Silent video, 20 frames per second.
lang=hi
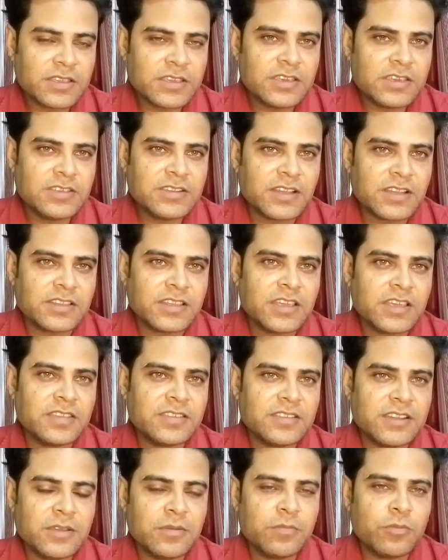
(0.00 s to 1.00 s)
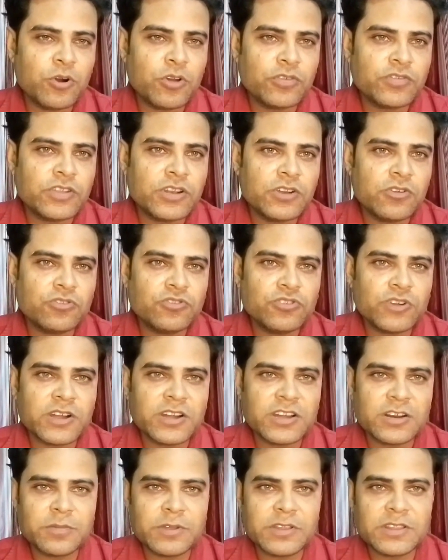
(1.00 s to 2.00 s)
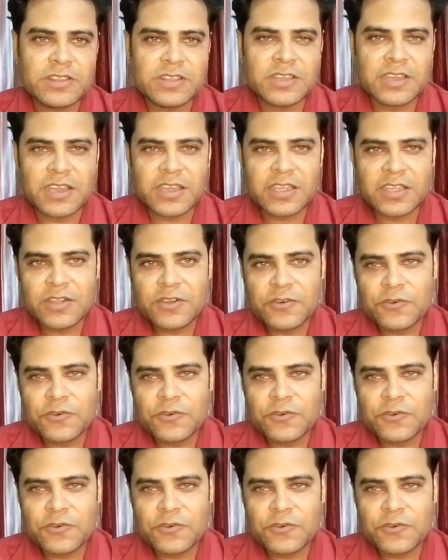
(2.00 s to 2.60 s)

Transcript: की जाती है इसलिए बहुत से लोग जो अगरबत्ती है